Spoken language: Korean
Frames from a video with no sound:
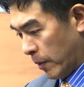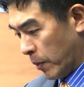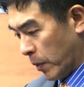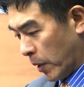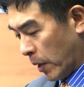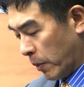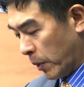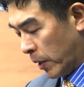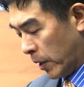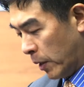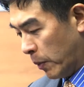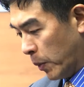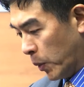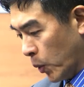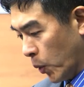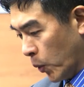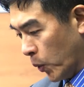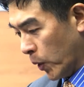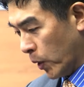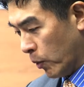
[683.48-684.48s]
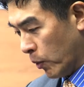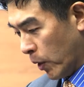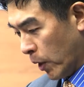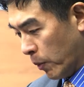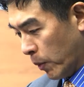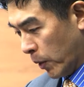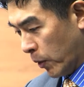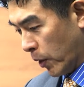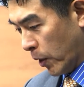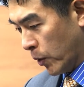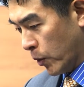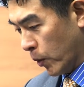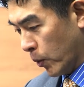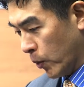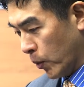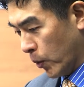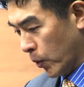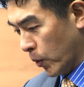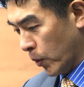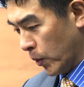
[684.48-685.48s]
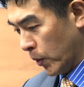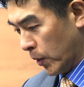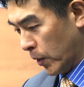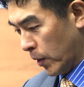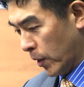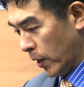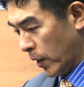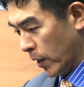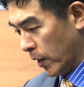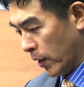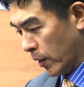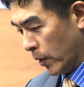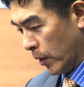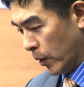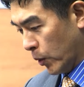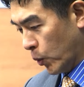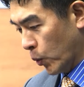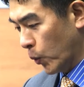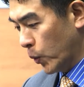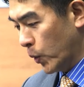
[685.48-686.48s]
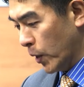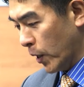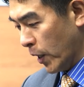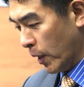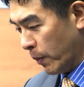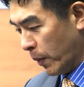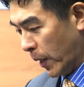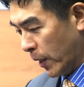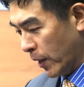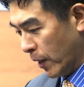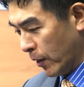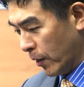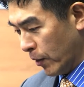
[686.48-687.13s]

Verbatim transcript: 아마 TV 토론에도 아마 될 정도로 얘기가 좋은 얘기가 많이 나오고